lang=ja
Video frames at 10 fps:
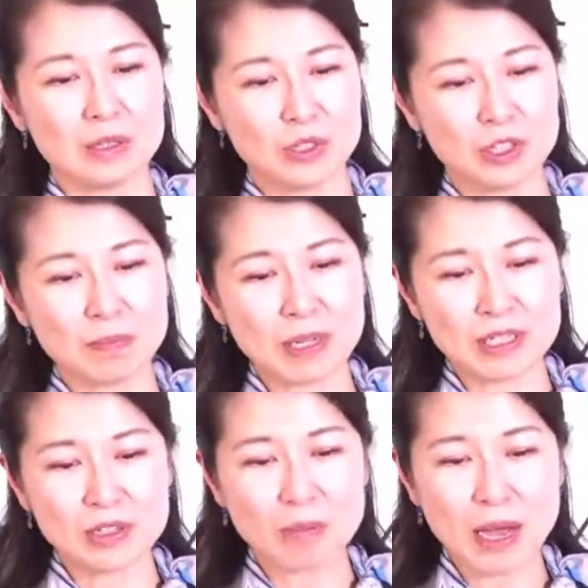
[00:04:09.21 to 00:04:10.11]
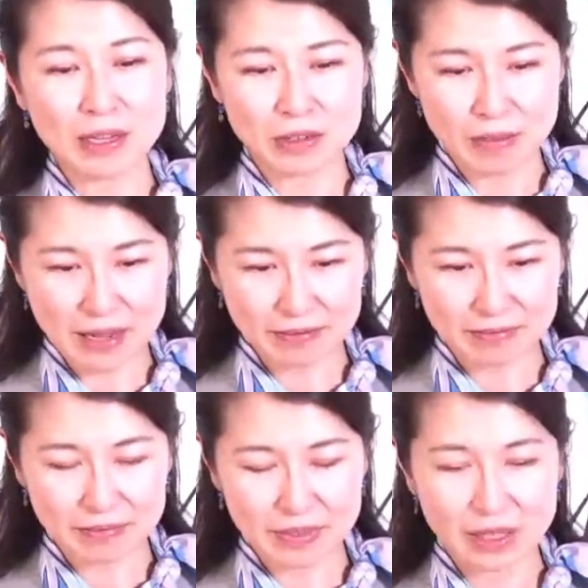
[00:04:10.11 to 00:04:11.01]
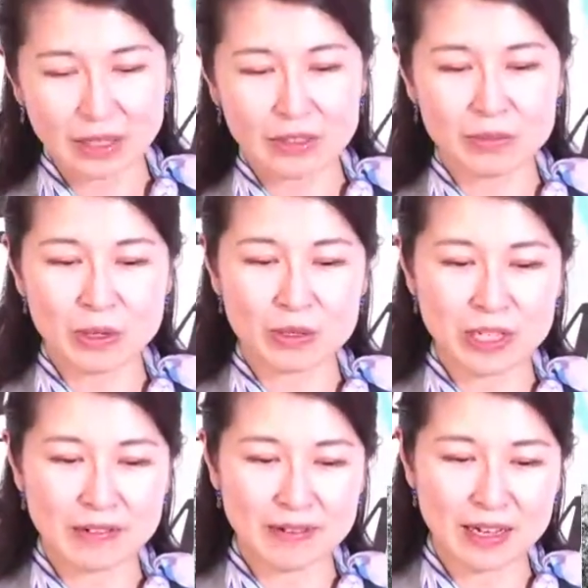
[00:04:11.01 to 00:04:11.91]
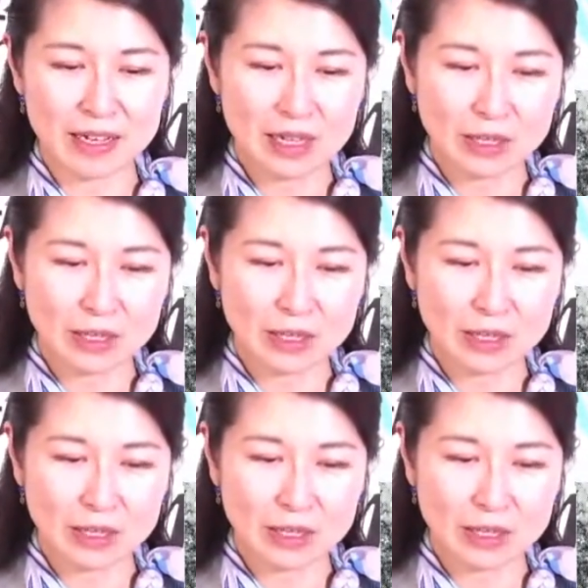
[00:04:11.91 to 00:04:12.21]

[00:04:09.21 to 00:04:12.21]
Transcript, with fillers: 出発の前の晩、文子さんは